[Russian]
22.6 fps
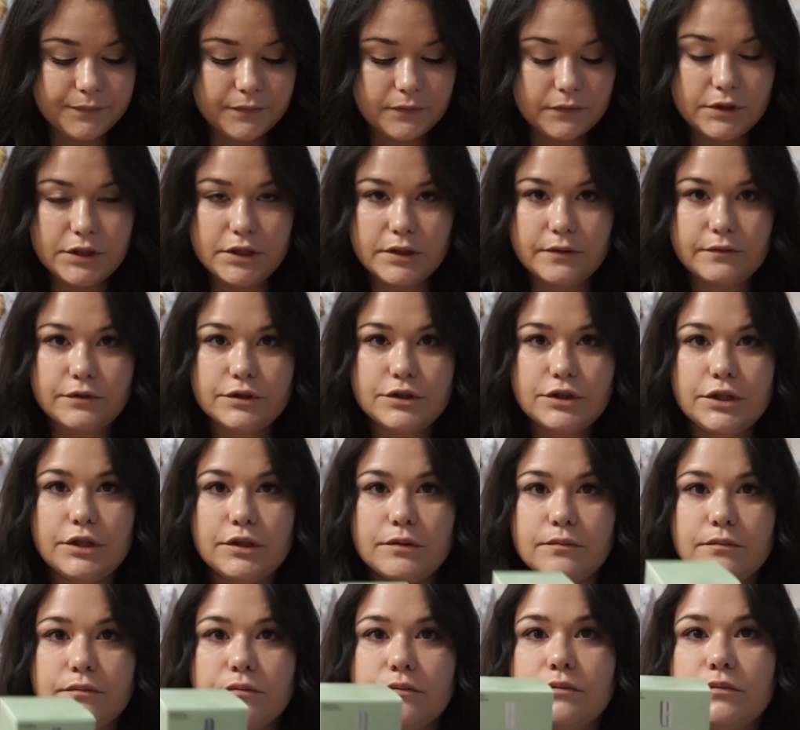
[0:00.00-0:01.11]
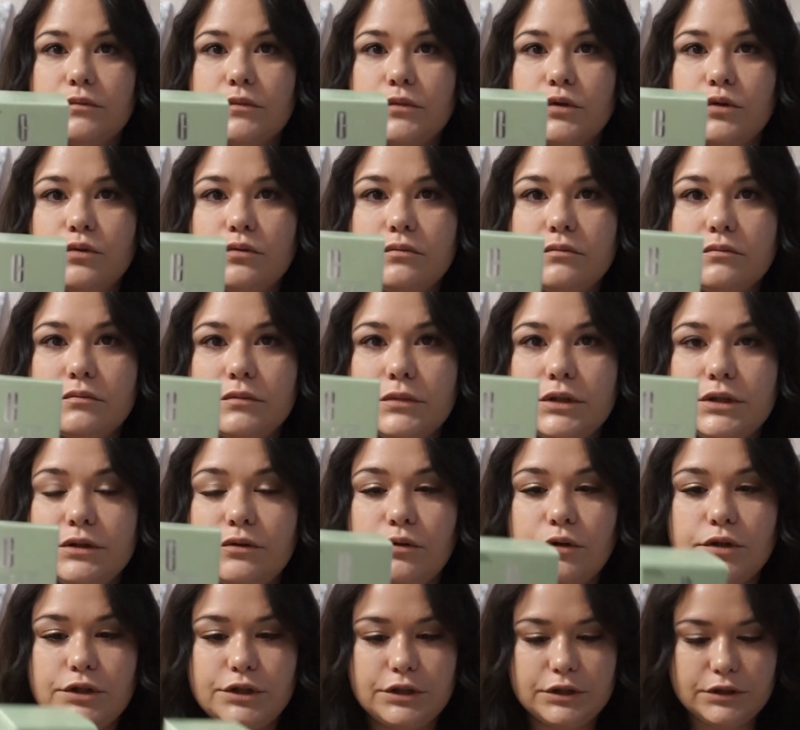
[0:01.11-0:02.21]
Девочки, ну, не
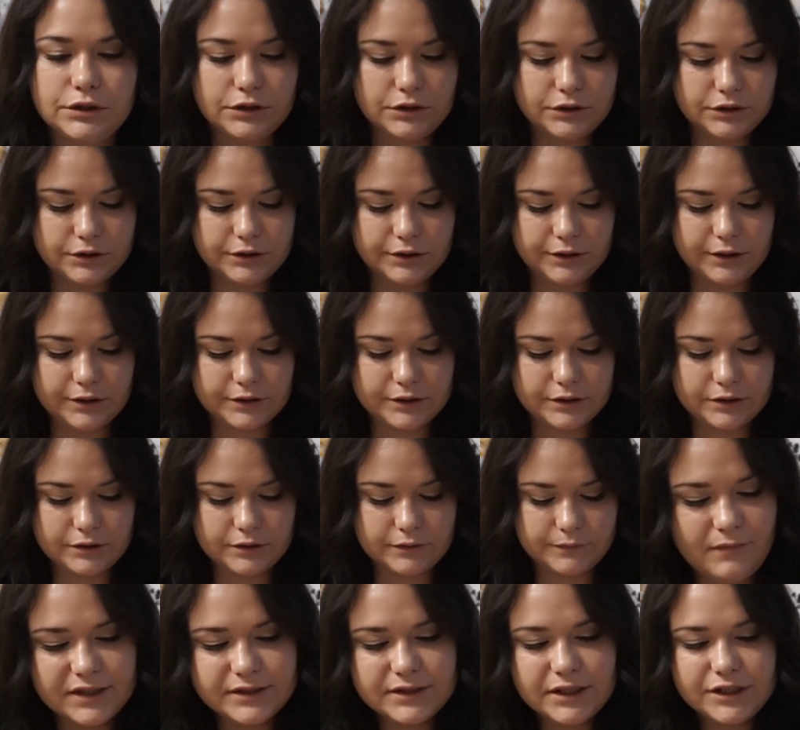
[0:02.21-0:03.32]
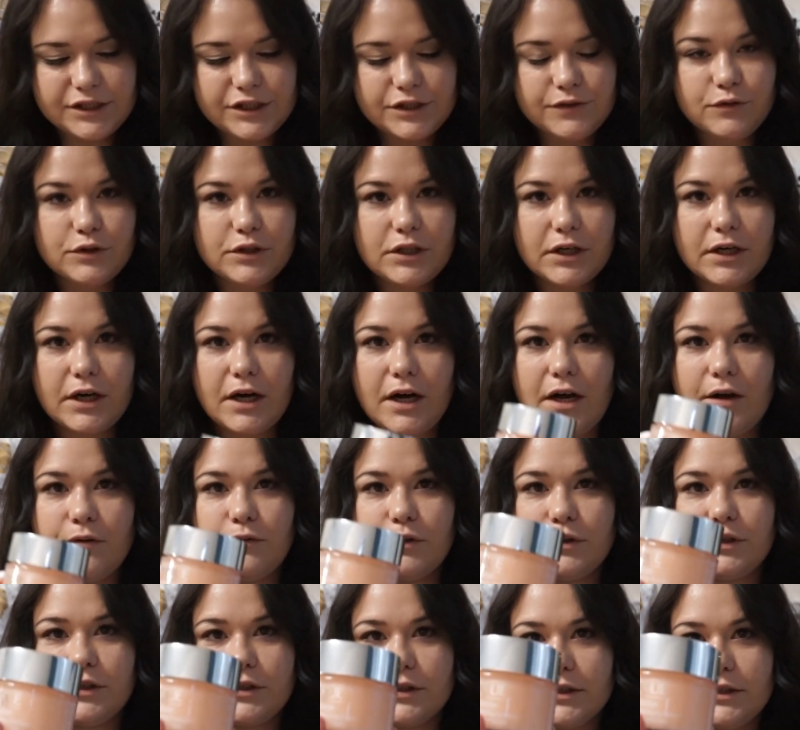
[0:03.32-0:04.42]
очень интересно. Значит, вот такая
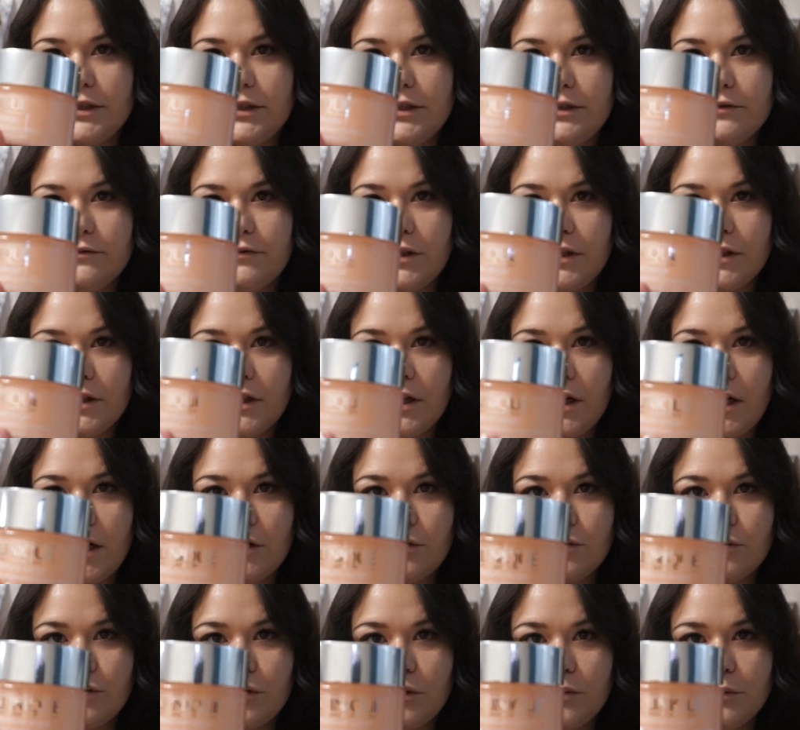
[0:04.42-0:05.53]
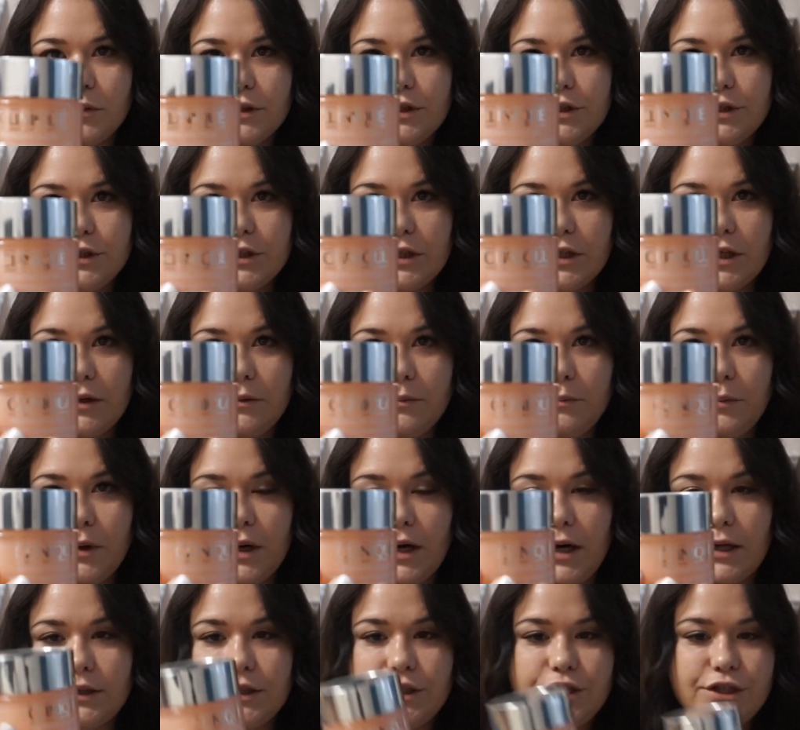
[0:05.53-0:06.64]
вот красивая коробочка,
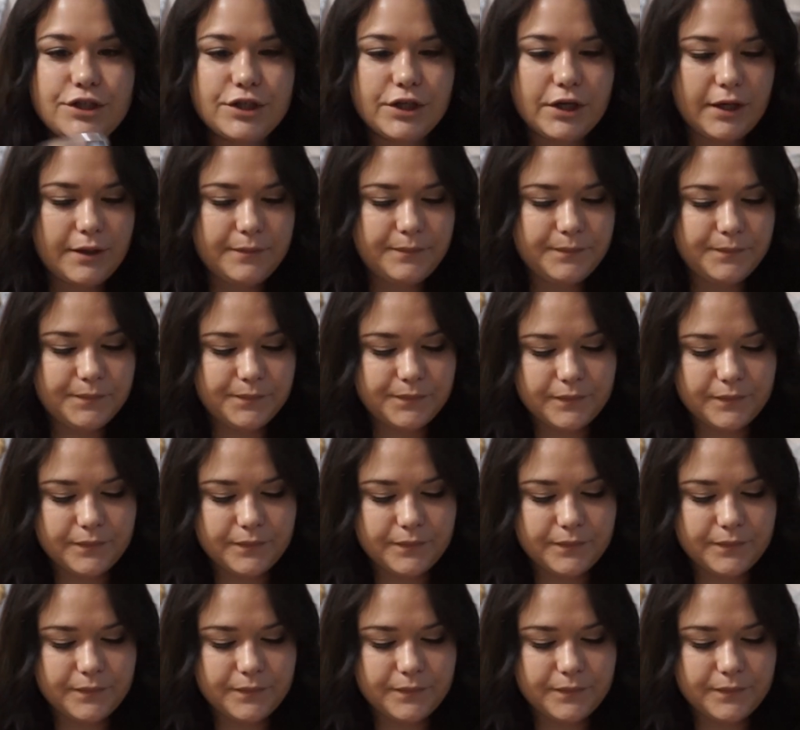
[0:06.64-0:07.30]
баночка.